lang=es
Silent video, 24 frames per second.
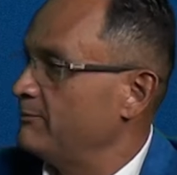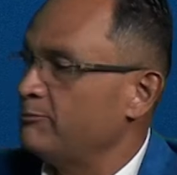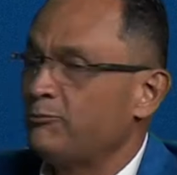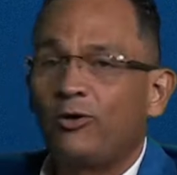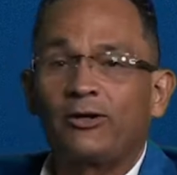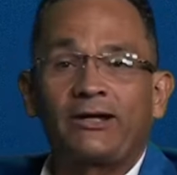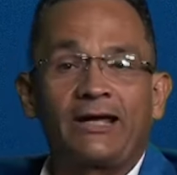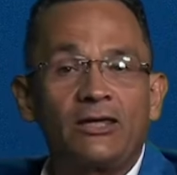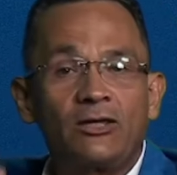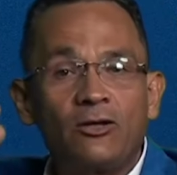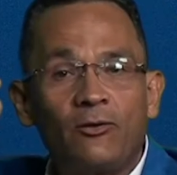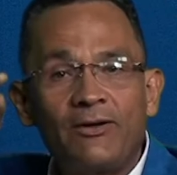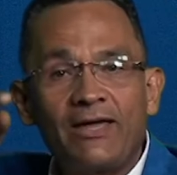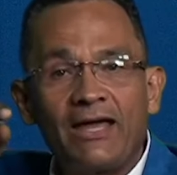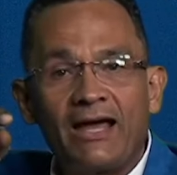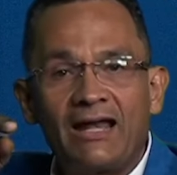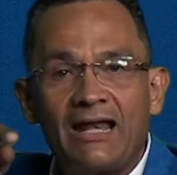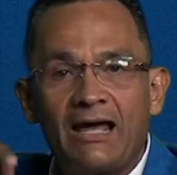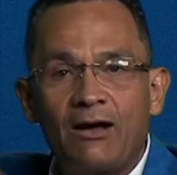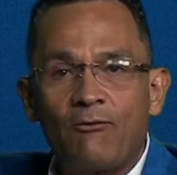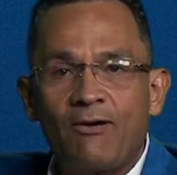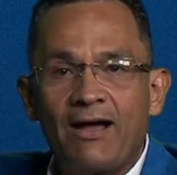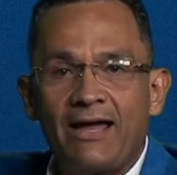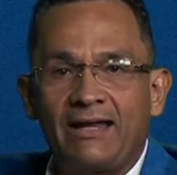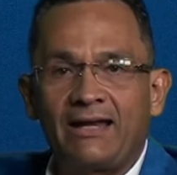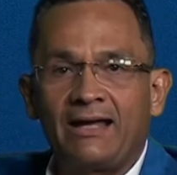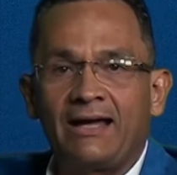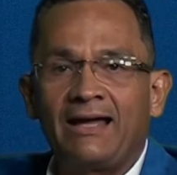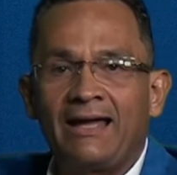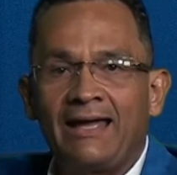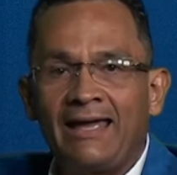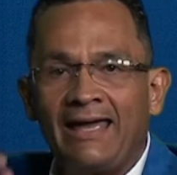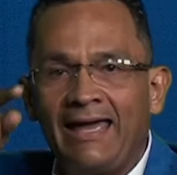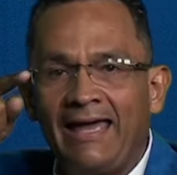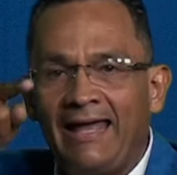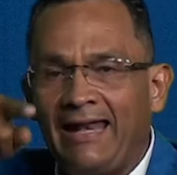porque yo voy a La Guaira,
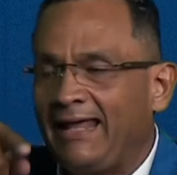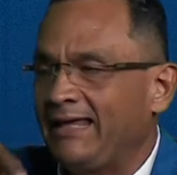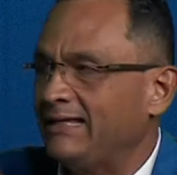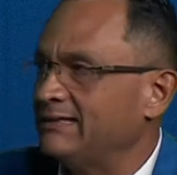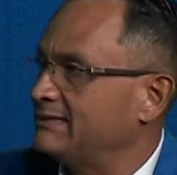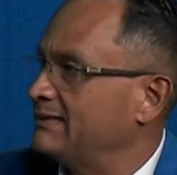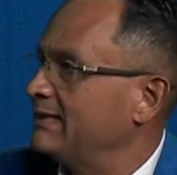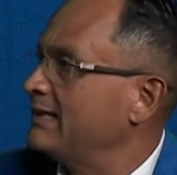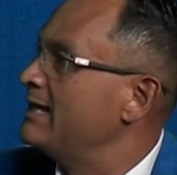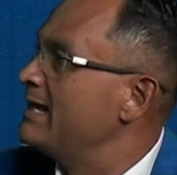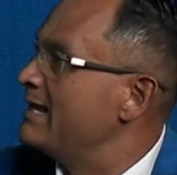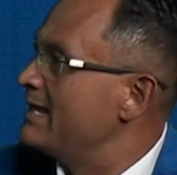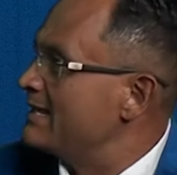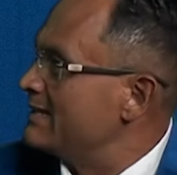gerencia.